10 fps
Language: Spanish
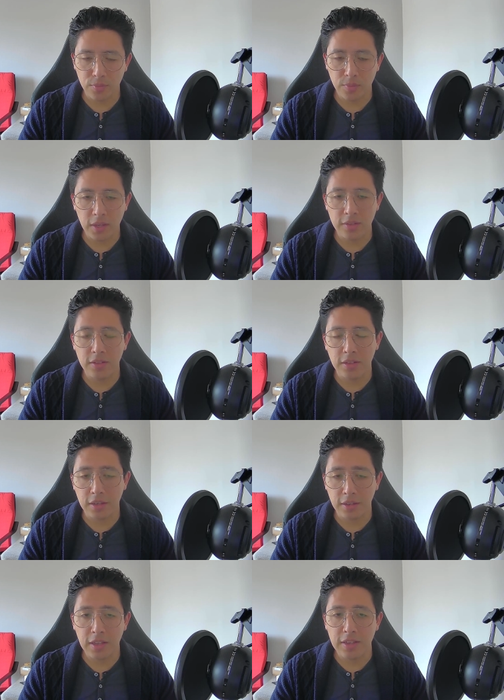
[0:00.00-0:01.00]
Así
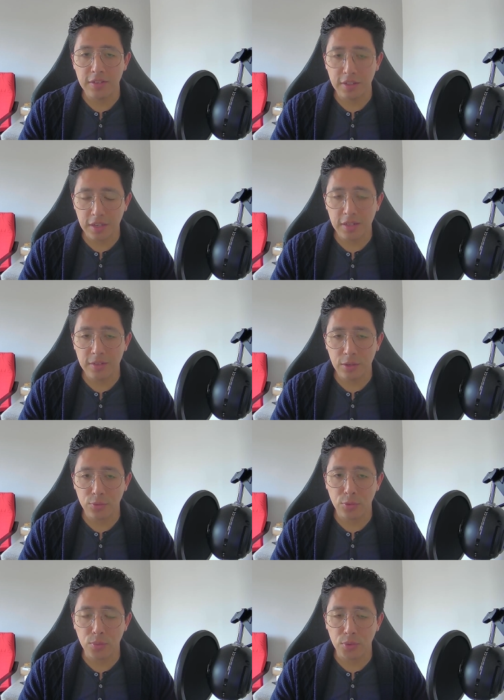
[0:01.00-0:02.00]
que si quieres que tu
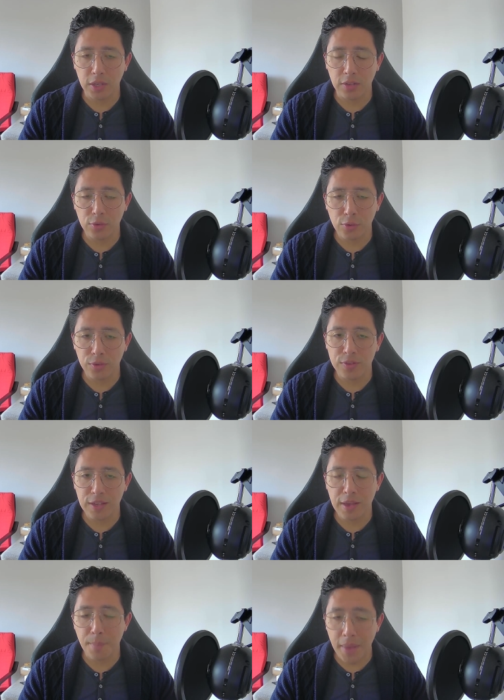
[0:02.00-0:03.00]
comunicación
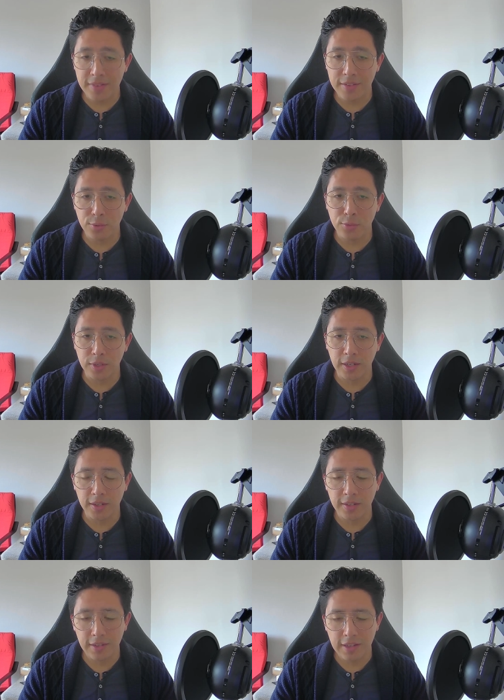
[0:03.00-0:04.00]
sea más
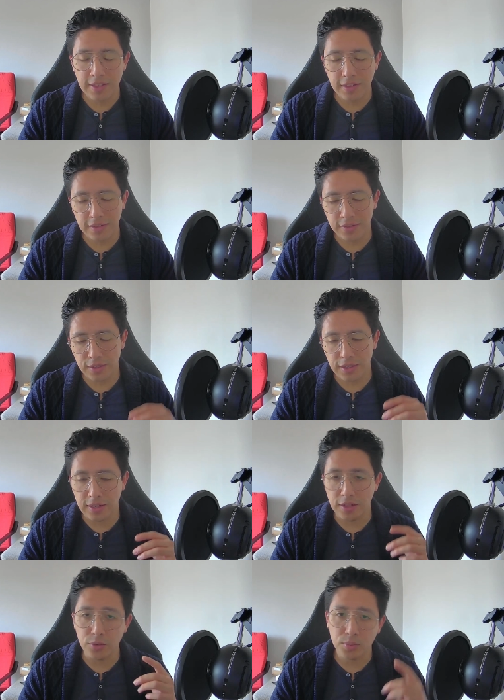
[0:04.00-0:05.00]
segura, tienes que ir a
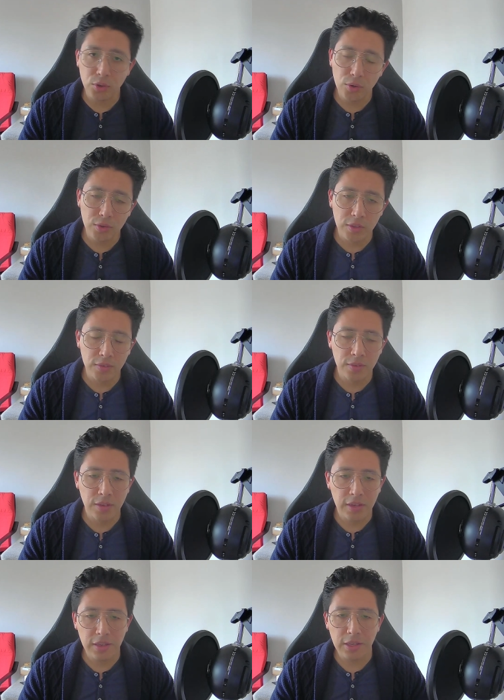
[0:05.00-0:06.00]
las opciones
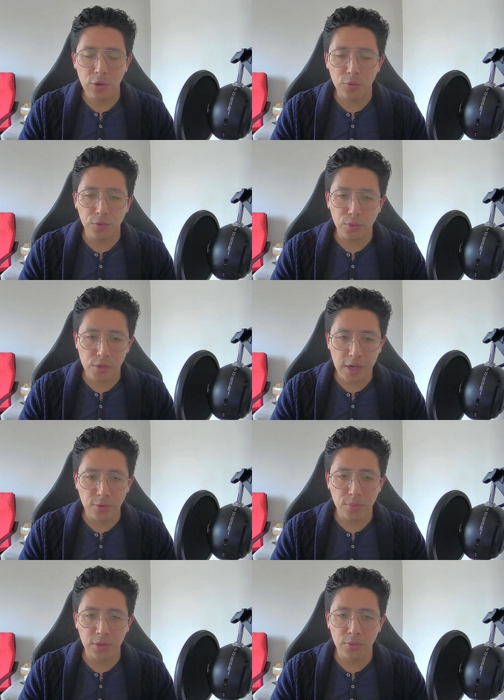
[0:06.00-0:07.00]
y configurarlo
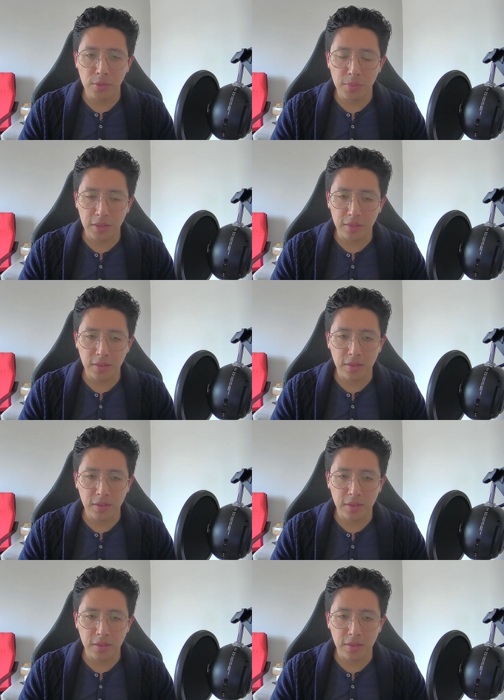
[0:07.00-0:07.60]
manualmente.